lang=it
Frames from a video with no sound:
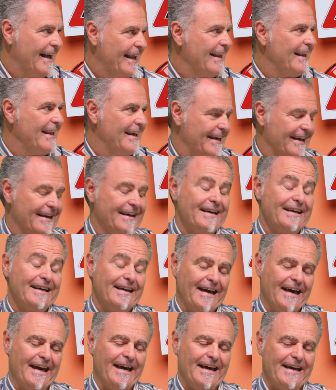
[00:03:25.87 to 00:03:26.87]
A livello mentale, a
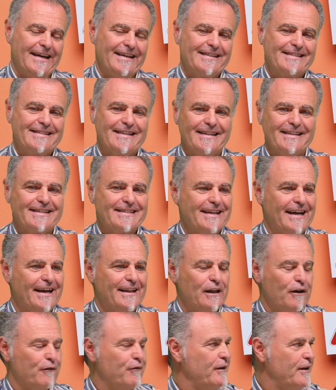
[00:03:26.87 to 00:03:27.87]
livello eh, di stress, stressante,
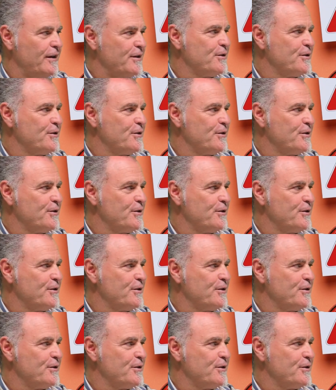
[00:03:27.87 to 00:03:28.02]
ragazzi, a fine